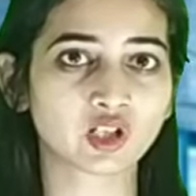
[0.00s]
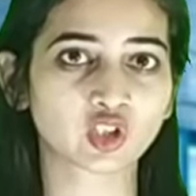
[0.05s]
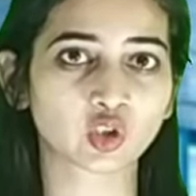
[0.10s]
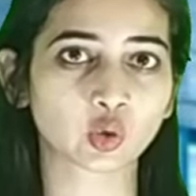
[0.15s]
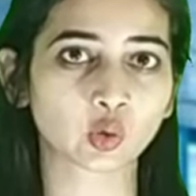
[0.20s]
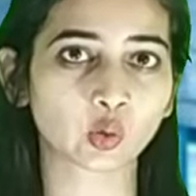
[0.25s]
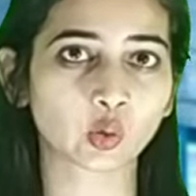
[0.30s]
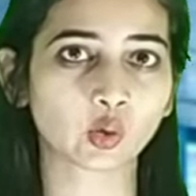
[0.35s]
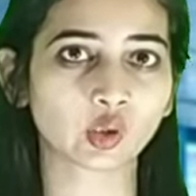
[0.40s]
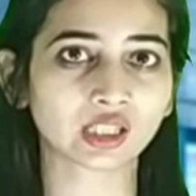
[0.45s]

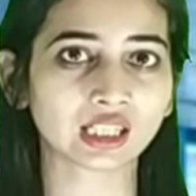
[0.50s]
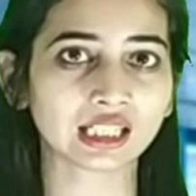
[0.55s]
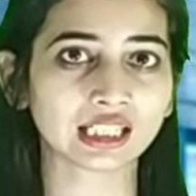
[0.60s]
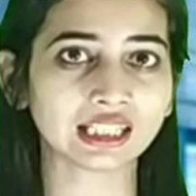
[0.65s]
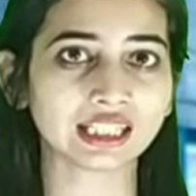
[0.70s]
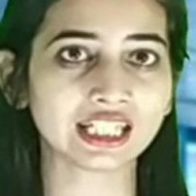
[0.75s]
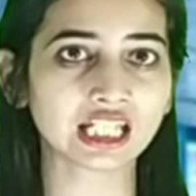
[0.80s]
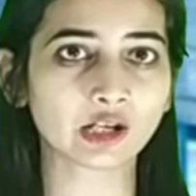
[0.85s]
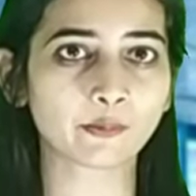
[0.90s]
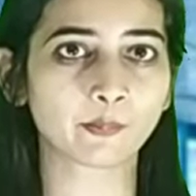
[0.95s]
मजदूरों के लिए
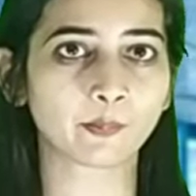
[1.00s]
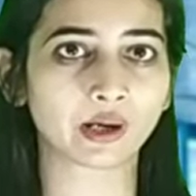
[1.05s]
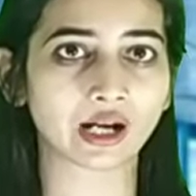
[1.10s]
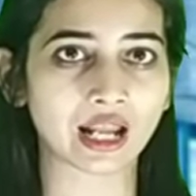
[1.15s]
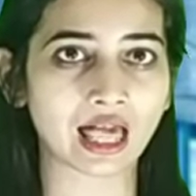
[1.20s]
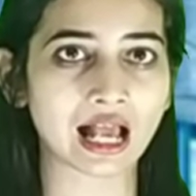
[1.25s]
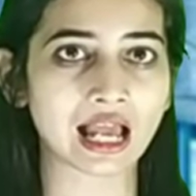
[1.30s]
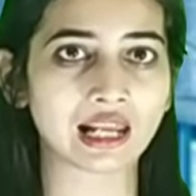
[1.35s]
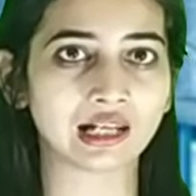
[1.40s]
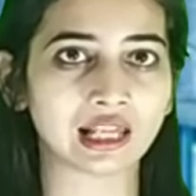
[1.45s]
एक बड़ा
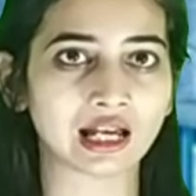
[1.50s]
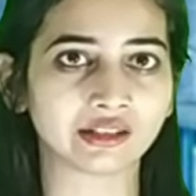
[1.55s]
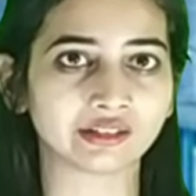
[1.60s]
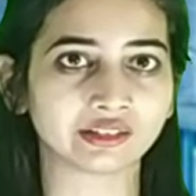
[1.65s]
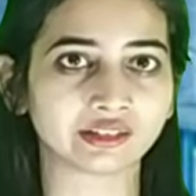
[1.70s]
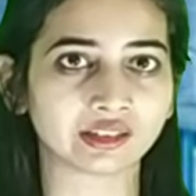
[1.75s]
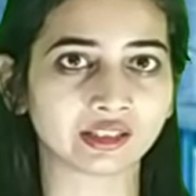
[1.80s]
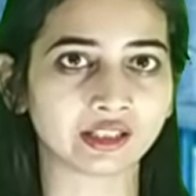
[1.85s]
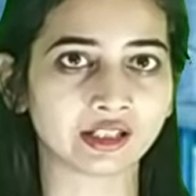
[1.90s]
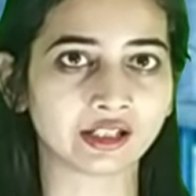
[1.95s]
ऐलान
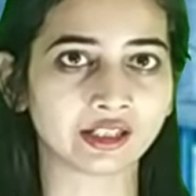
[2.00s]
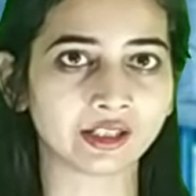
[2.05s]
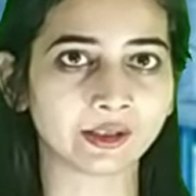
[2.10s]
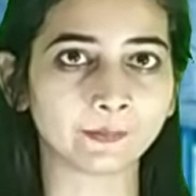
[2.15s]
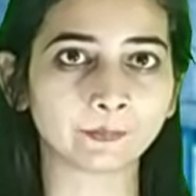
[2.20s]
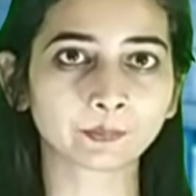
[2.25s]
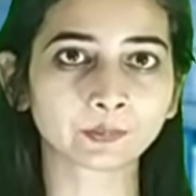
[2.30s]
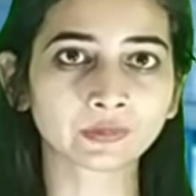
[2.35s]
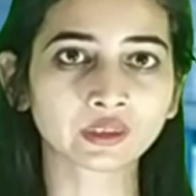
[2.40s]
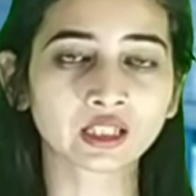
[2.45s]
किया है
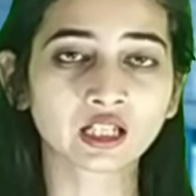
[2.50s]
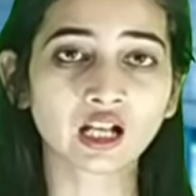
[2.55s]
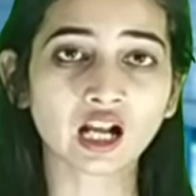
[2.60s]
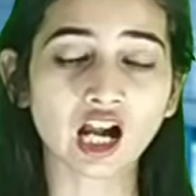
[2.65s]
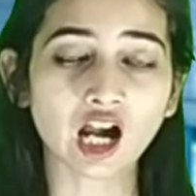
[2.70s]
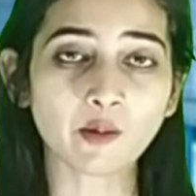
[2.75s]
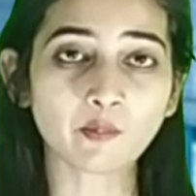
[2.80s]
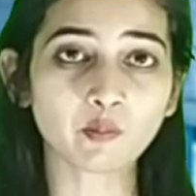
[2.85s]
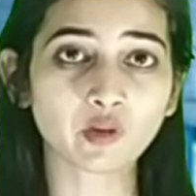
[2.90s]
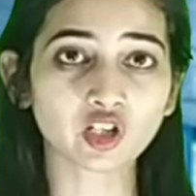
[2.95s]

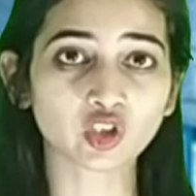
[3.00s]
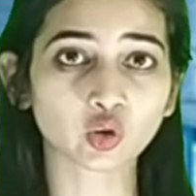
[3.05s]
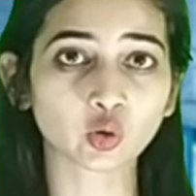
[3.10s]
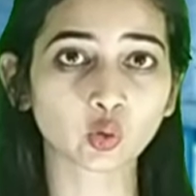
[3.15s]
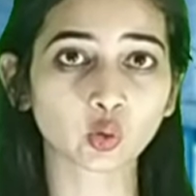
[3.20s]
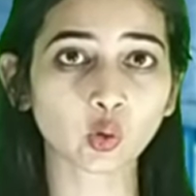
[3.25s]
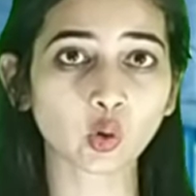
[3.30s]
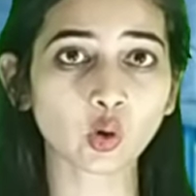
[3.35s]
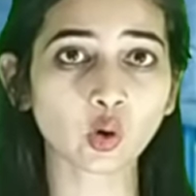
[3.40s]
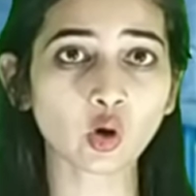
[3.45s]
अब
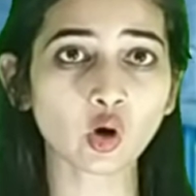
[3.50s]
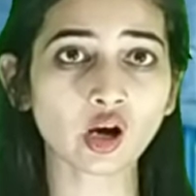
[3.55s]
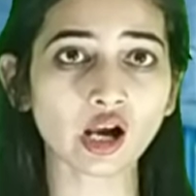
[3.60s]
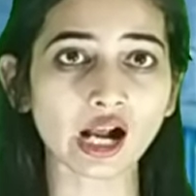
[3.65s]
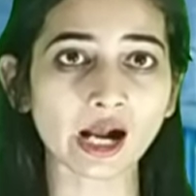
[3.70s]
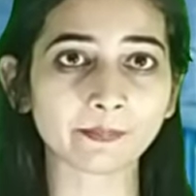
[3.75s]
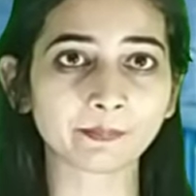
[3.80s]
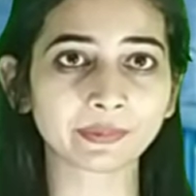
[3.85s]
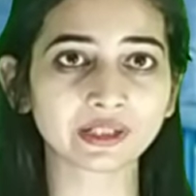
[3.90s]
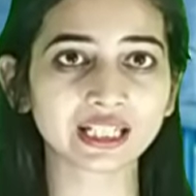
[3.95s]
मजदूरों को
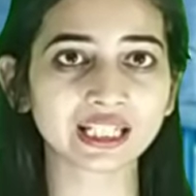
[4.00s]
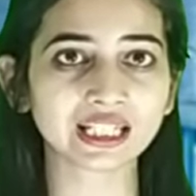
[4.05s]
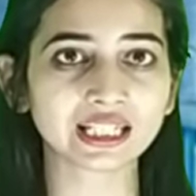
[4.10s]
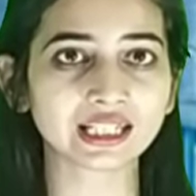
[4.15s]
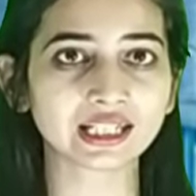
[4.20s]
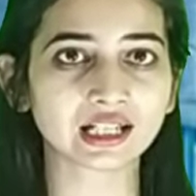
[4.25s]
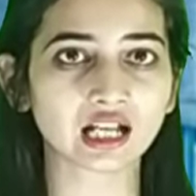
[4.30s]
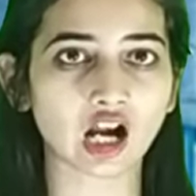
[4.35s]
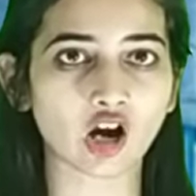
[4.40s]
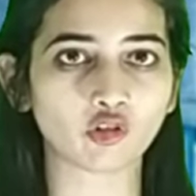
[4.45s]
अपने ही
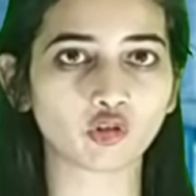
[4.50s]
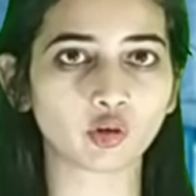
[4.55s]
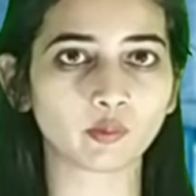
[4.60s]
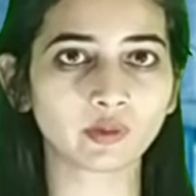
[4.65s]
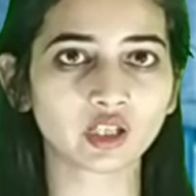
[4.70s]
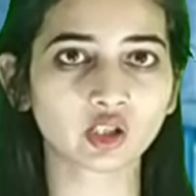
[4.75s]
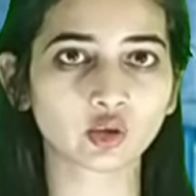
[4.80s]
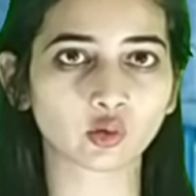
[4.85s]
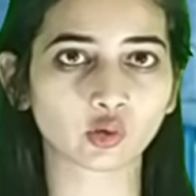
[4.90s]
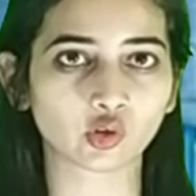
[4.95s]
गांवों में
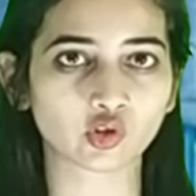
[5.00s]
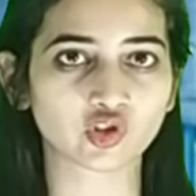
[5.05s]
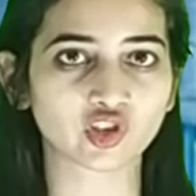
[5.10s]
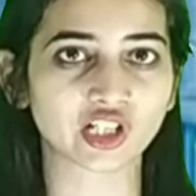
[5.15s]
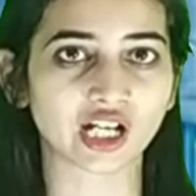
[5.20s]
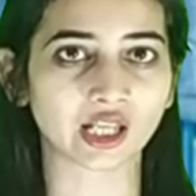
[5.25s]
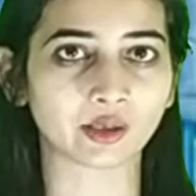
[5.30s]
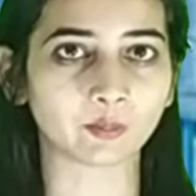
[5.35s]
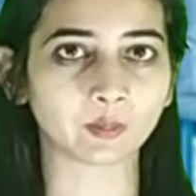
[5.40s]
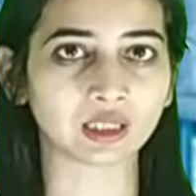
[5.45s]

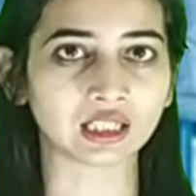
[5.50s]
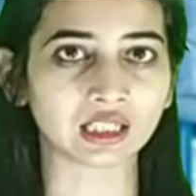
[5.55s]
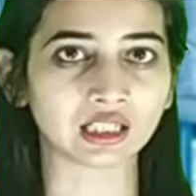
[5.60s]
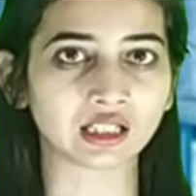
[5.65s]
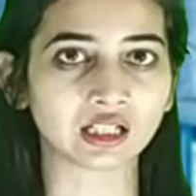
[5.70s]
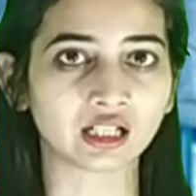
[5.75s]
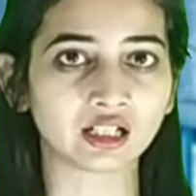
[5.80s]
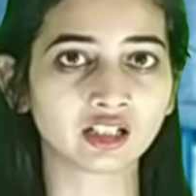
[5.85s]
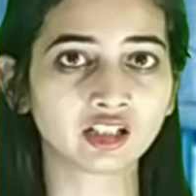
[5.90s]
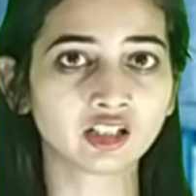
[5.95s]
रोजगार मिलेगा
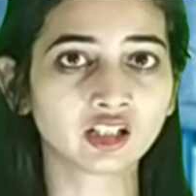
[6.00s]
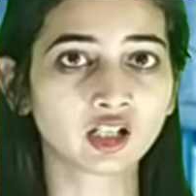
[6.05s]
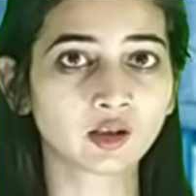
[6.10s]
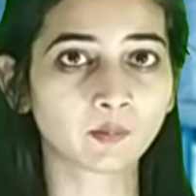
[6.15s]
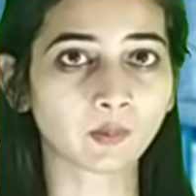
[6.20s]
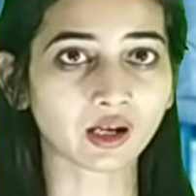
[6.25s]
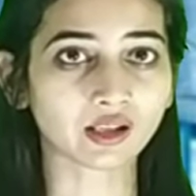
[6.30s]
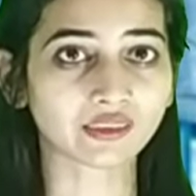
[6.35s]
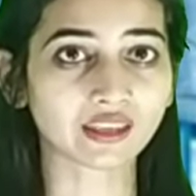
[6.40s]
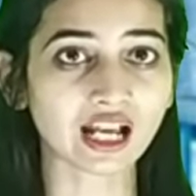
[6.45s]

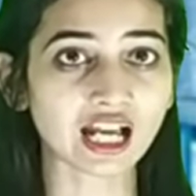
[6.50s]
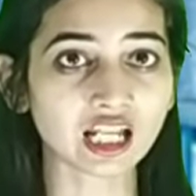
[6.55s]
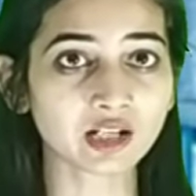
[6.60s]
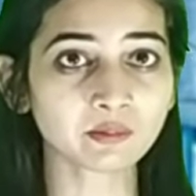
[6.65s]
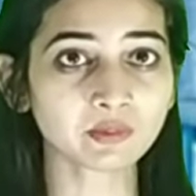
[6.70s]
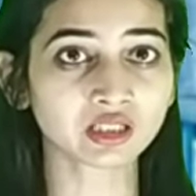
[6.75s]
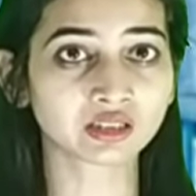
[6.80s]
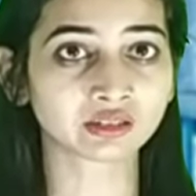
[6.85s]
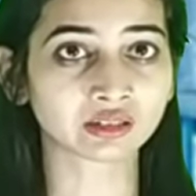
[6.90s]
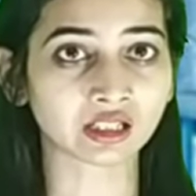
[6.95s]

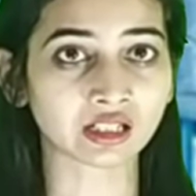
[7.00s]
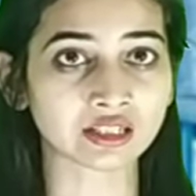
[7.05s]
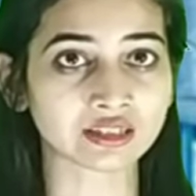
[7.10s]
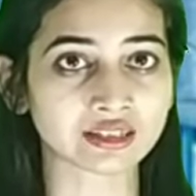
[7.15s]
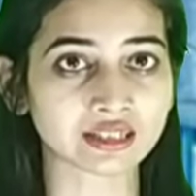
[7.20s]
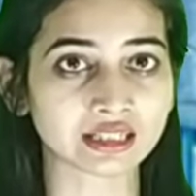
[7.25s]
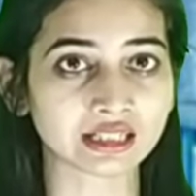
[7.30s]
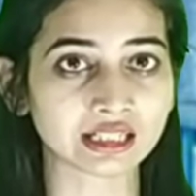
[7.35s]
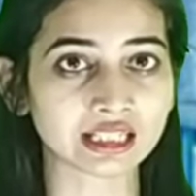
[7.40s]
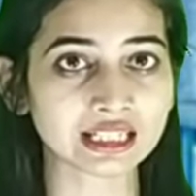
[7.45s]
प्रधानमंत्री जी
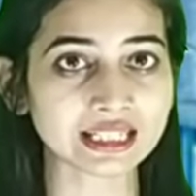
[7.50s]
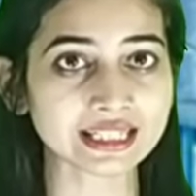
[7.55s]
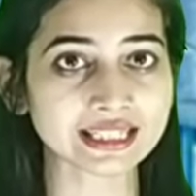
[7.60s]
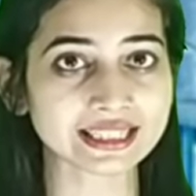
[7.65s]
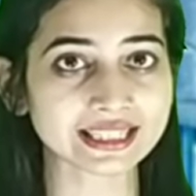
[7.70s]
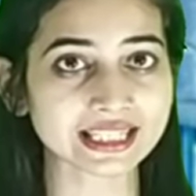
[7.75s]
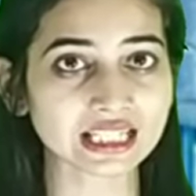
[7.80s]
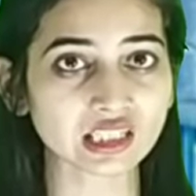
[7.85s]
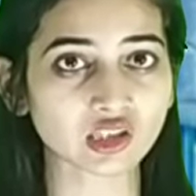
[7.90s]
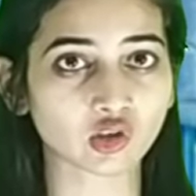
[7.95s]
ने
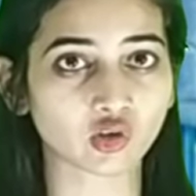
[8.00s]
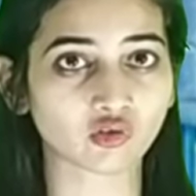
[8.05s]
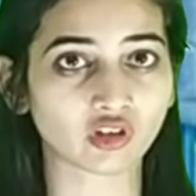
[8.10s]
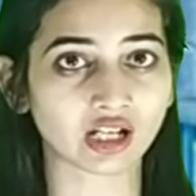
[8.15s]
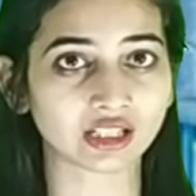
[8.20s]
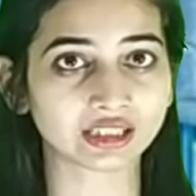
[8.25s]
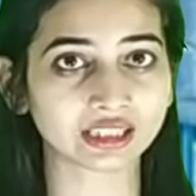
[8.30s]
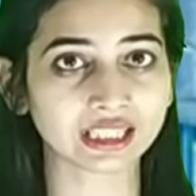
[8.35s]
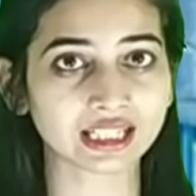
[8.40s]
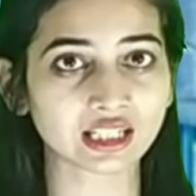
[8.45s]
इसकी शुरुआत
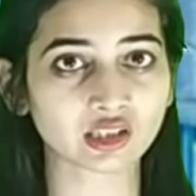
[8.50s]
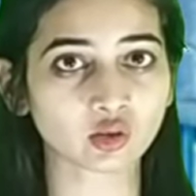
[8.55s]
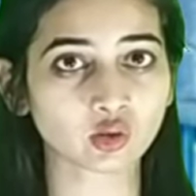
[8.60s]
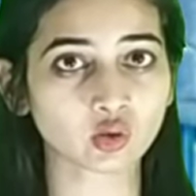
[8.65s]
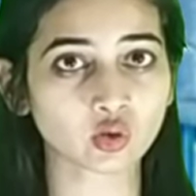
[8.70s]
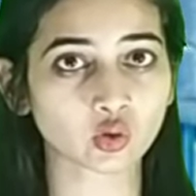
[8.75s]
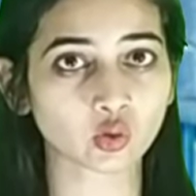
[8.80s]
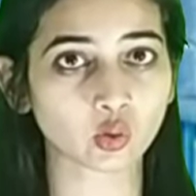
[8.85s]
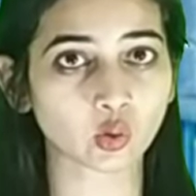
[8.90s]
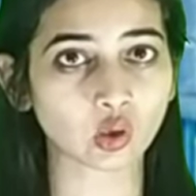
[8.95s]

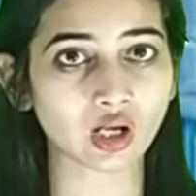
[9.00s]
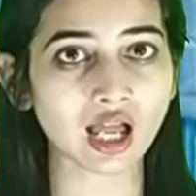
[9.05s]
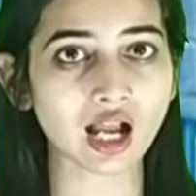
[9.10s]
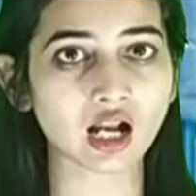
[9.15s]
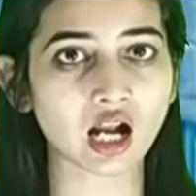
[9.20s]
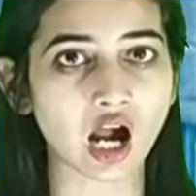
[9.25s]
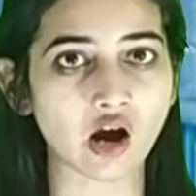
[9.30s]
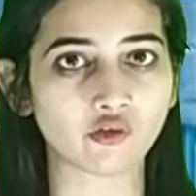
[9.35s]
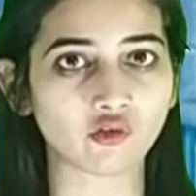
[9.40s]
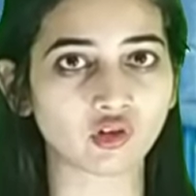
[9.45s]
116
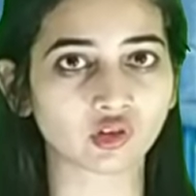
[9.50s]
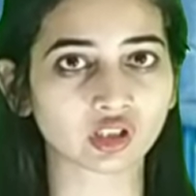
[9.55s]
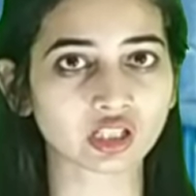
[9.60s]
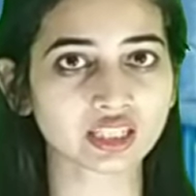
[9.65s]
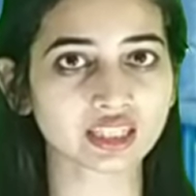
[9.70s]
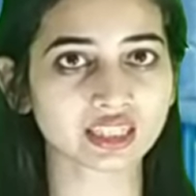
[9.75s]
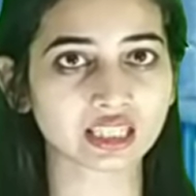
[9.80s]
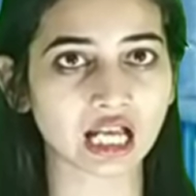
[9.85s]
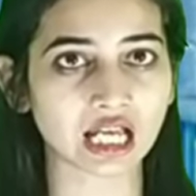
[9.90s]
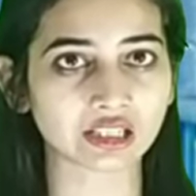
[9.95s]
गांवों के
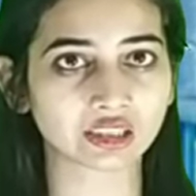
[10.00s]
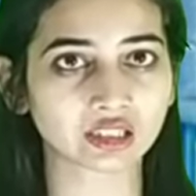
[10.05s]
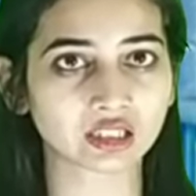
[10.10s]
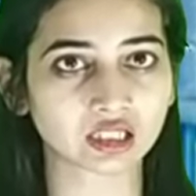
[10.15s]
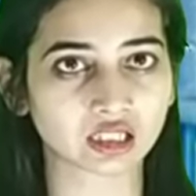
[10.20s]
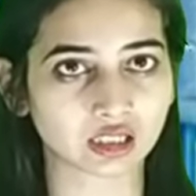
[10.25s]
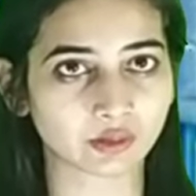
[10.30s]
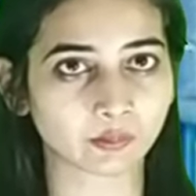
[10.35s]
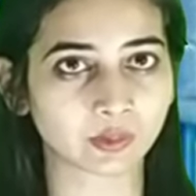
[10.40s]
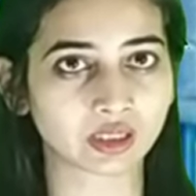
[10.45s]
साथ
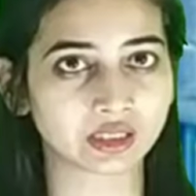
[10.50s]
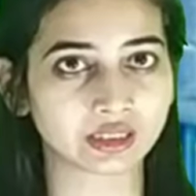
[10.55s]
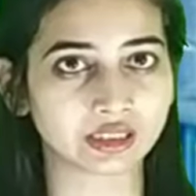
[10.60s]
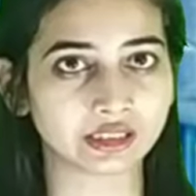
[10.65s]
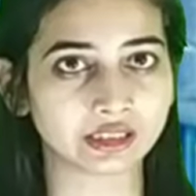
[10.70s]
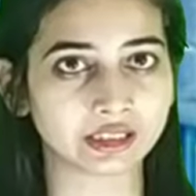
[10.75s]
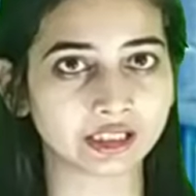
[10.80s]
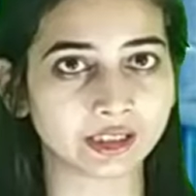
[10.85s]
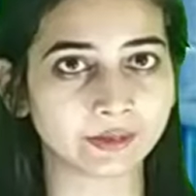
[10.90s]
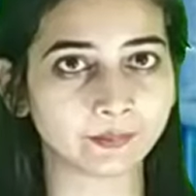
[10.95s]
कर भी दी
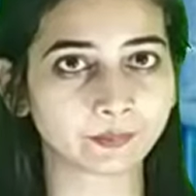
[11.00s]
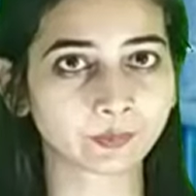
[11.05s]
है